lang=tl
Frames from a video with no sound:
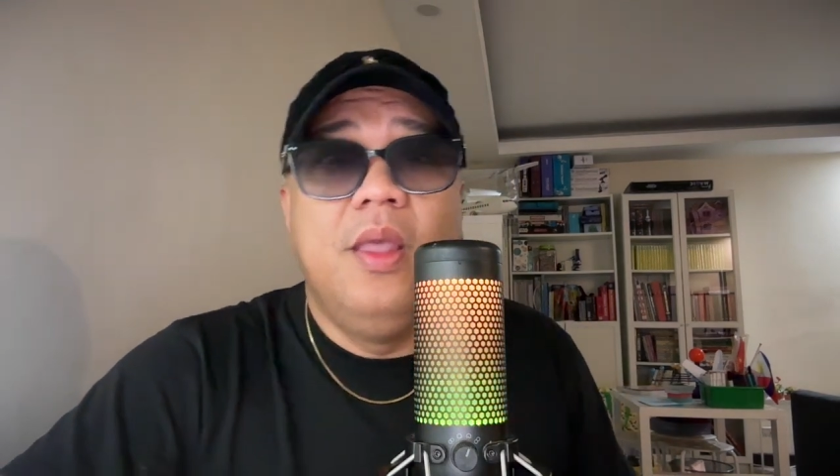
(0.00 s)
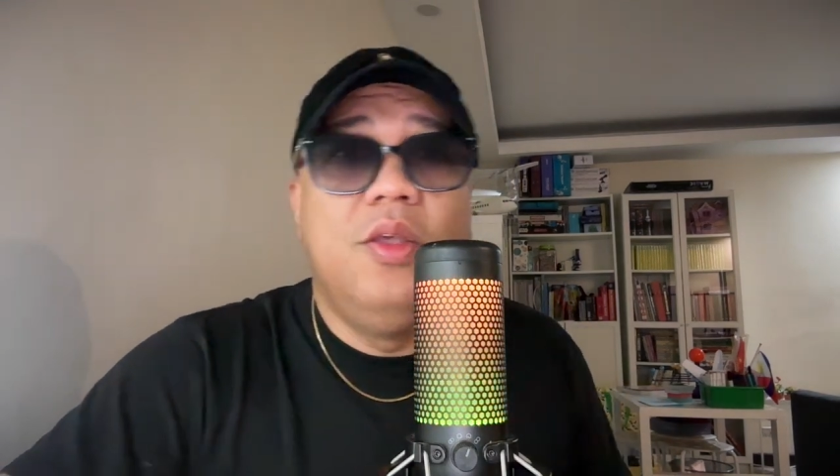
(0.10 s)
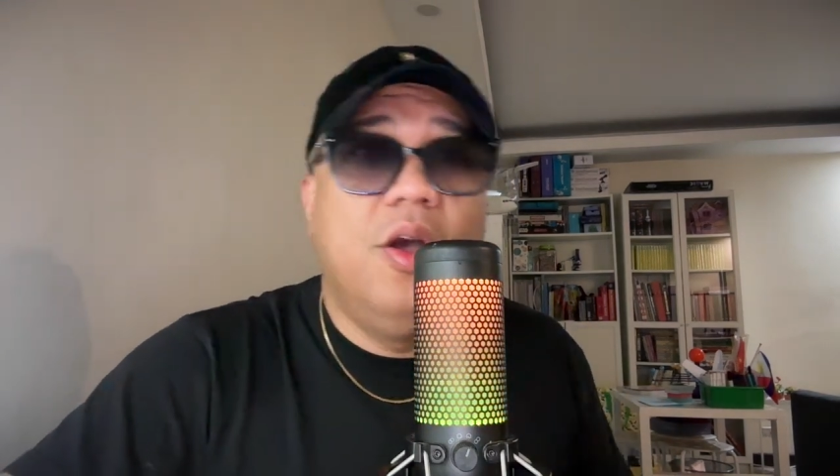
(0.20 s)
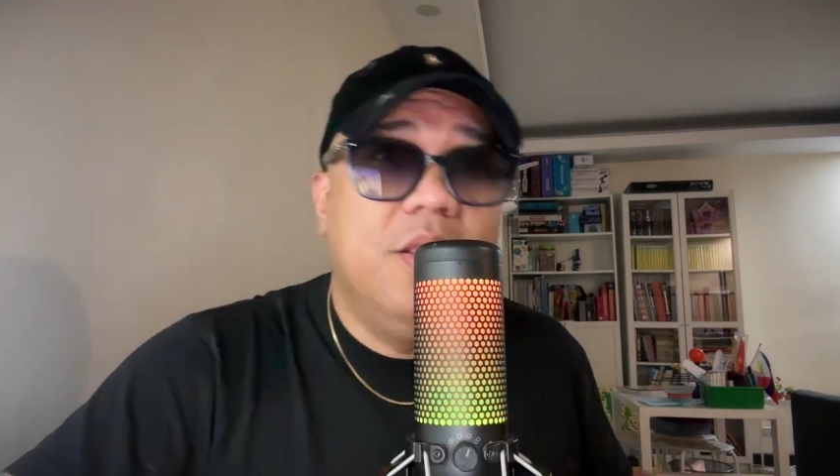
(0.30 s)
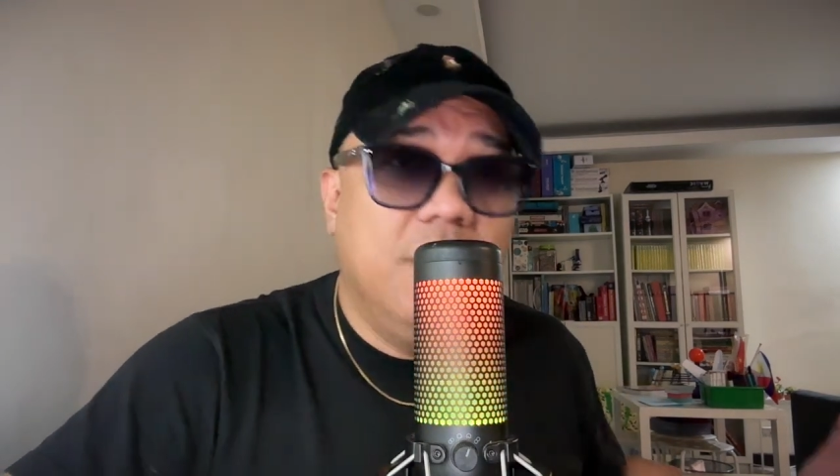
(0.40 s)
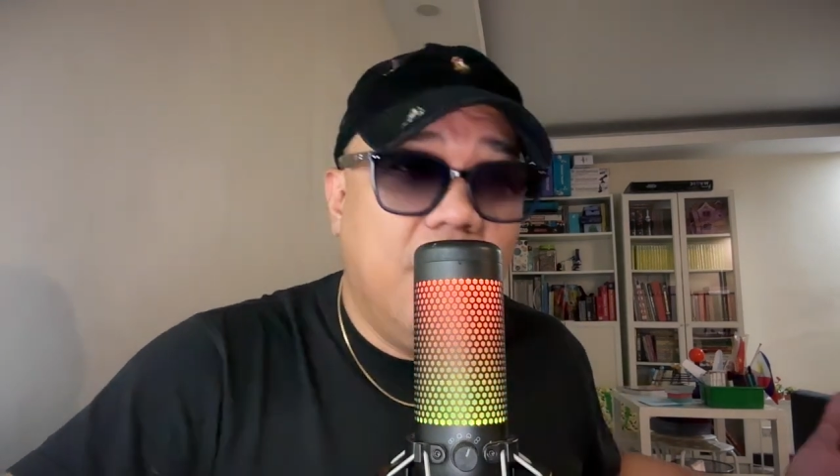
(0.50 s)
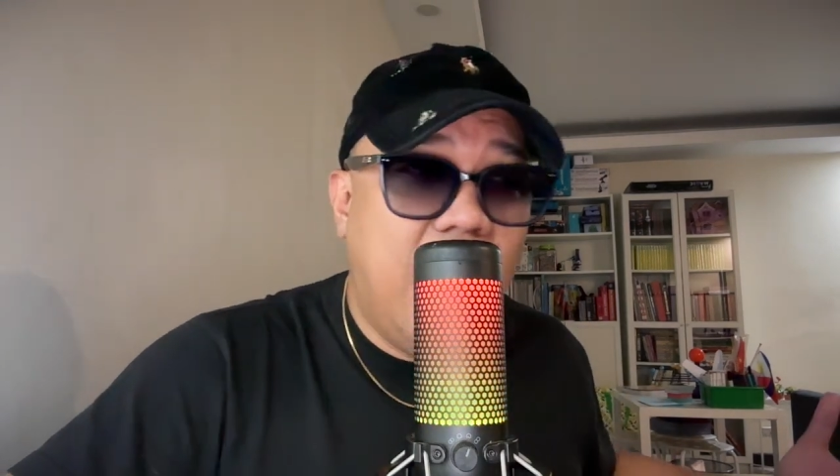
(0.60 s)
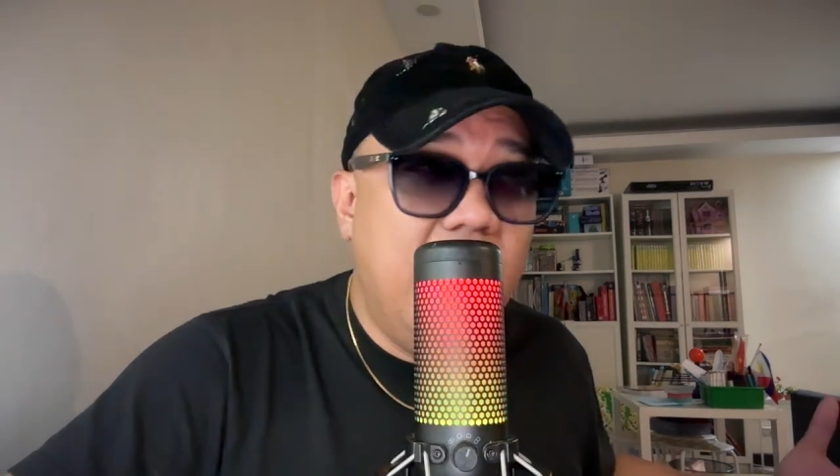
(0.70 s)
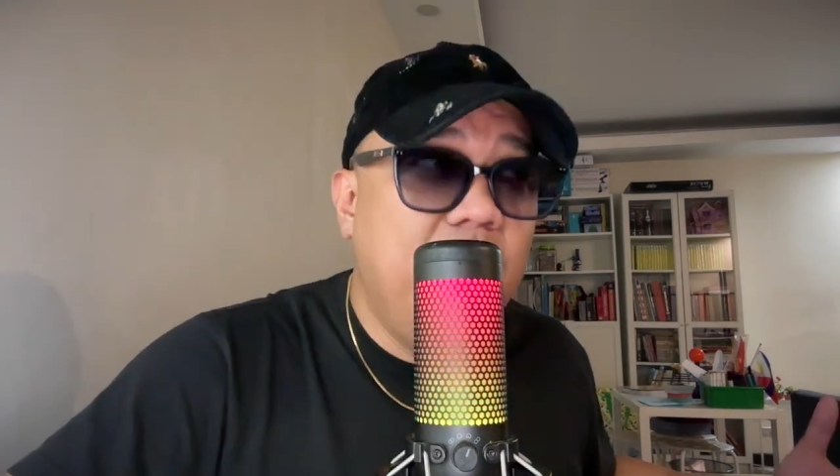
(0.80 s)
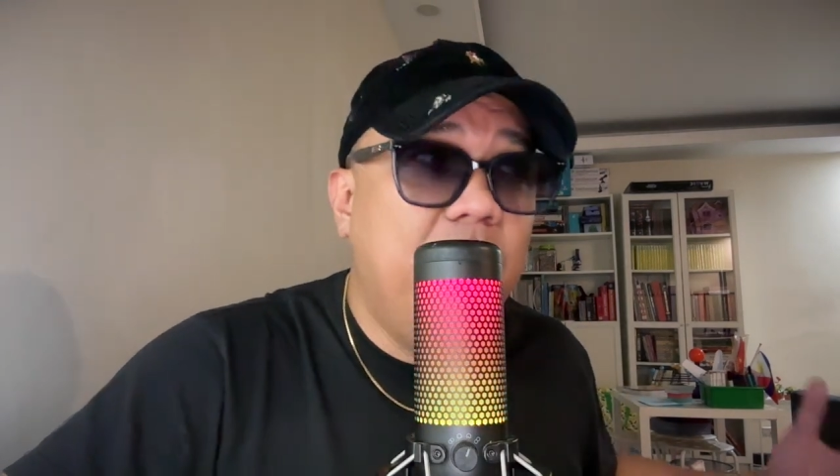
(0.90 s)
Yun,
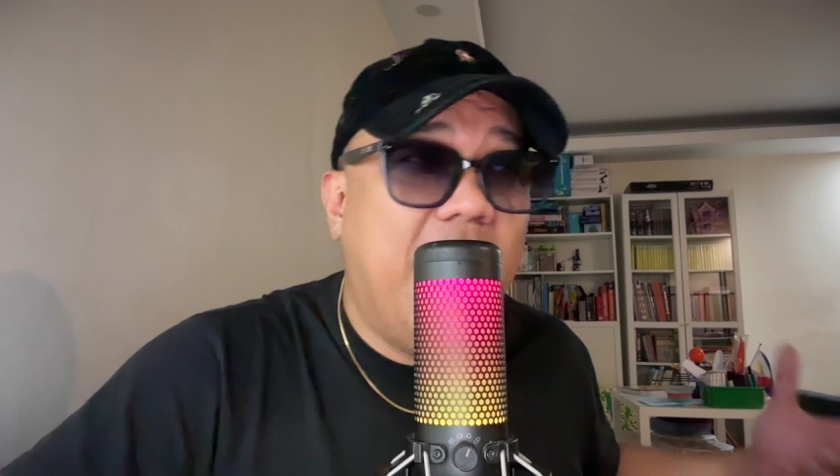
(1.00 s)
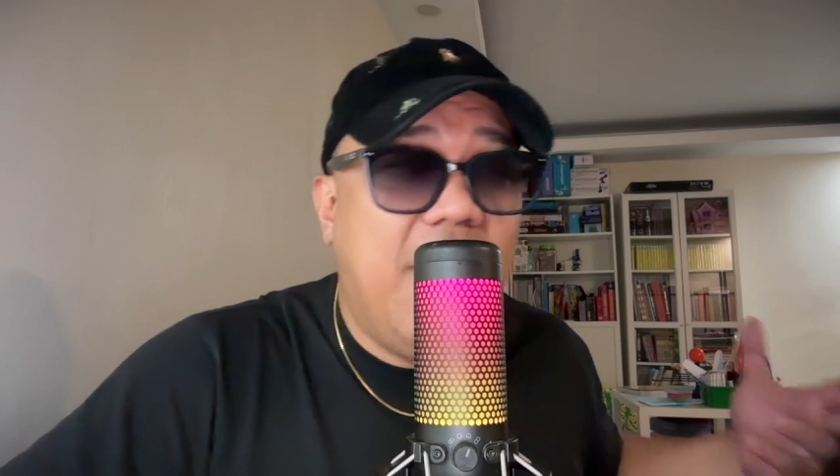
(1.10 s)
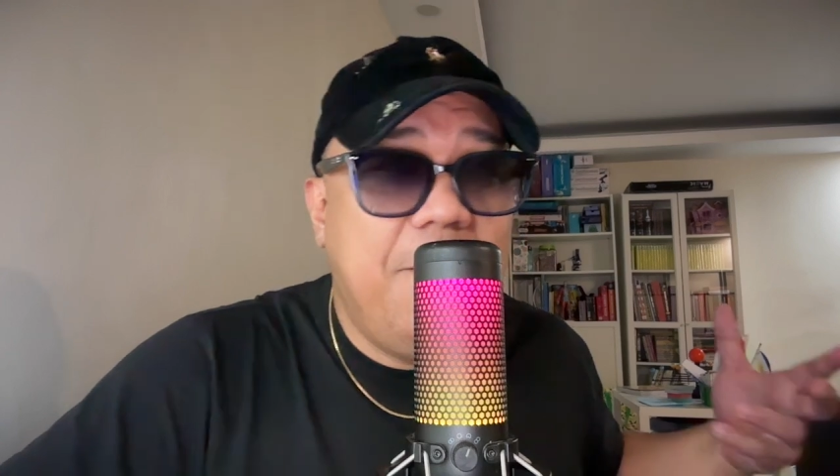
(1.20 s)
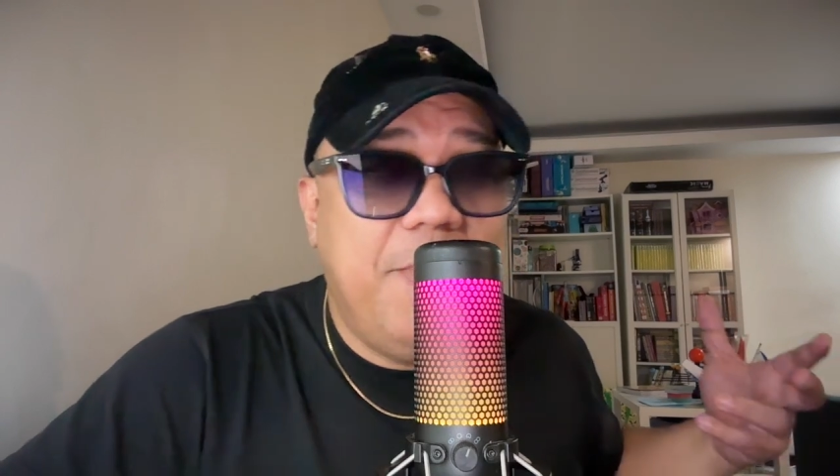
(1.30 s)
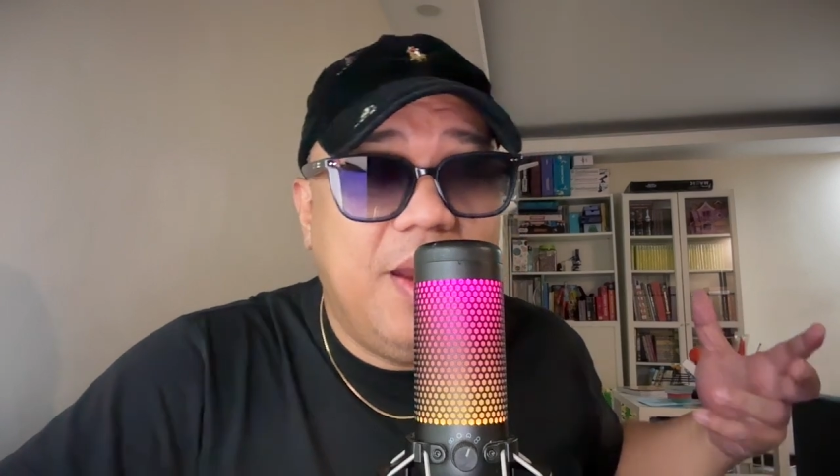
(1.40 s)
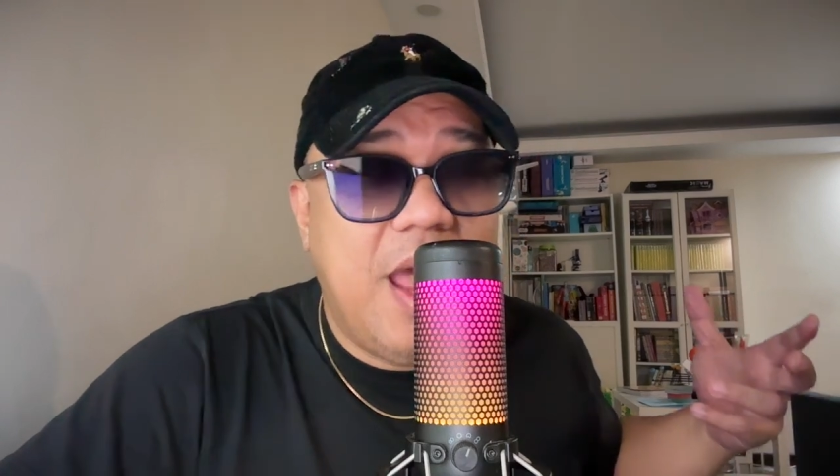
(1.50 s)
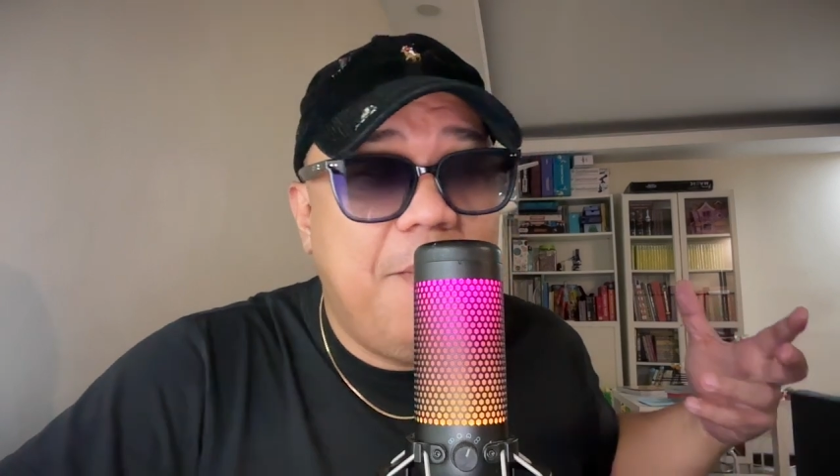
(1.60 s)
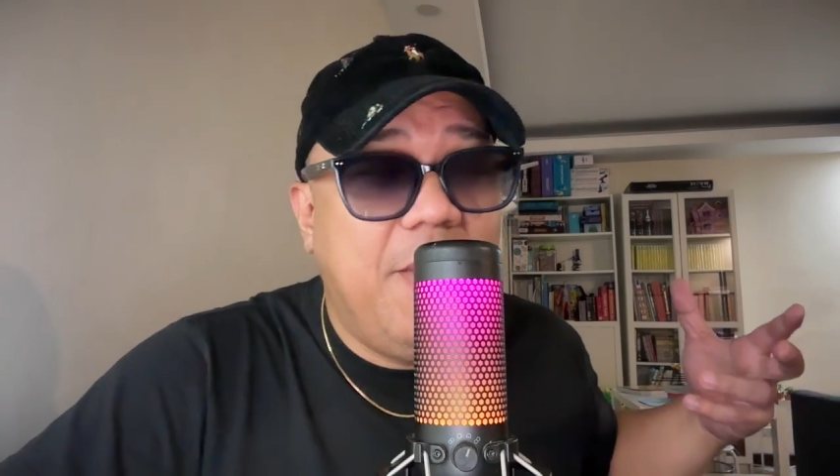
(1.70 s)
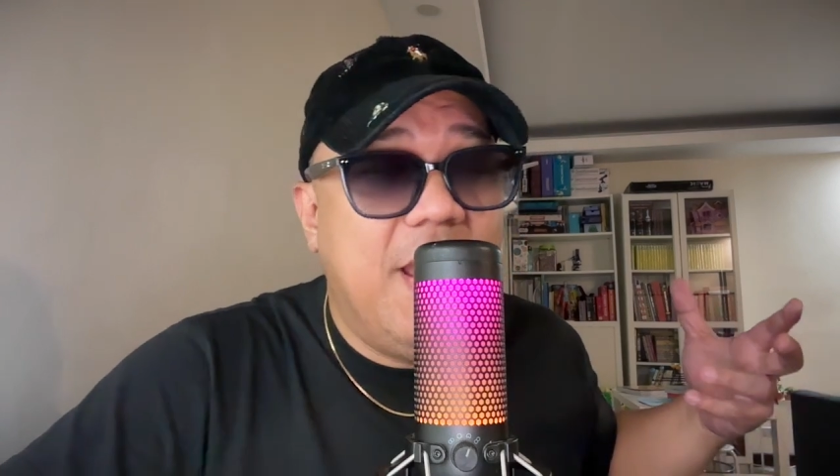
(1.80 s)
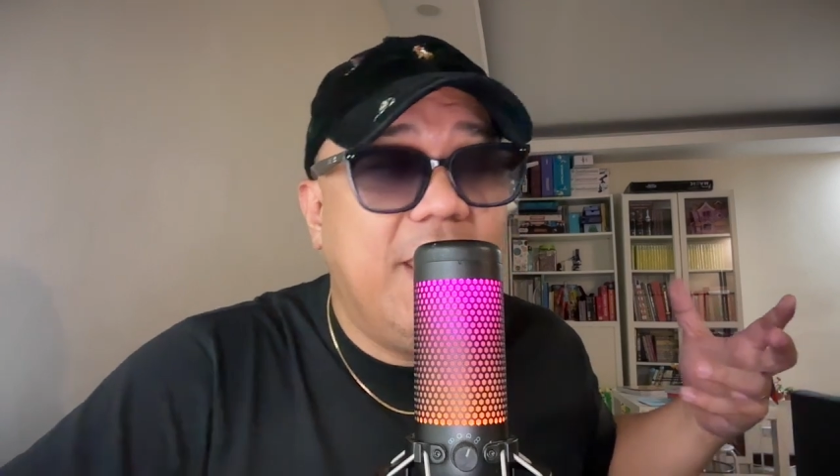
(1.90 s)
alam mo ba,
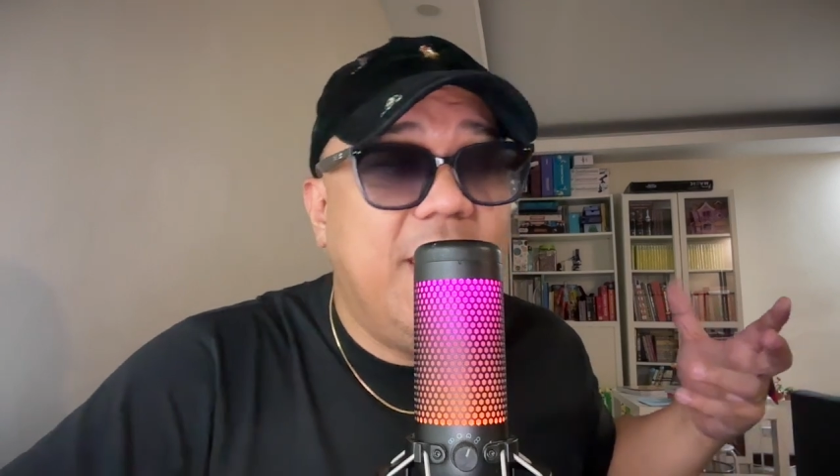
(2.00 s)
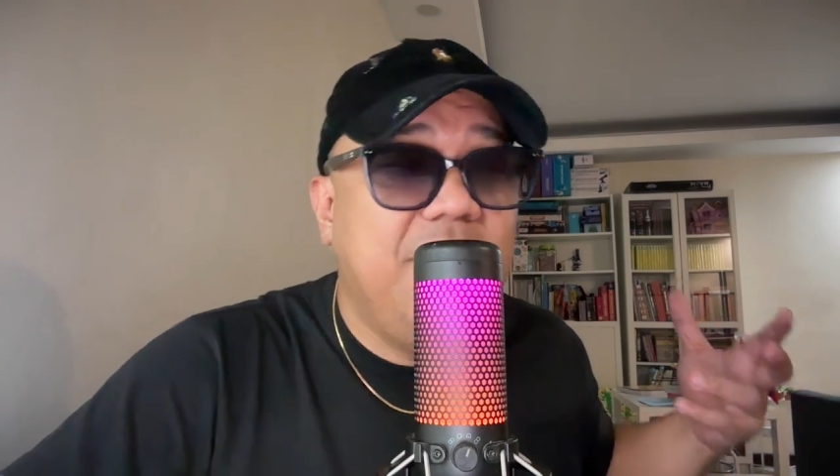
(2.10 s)
mara, malaki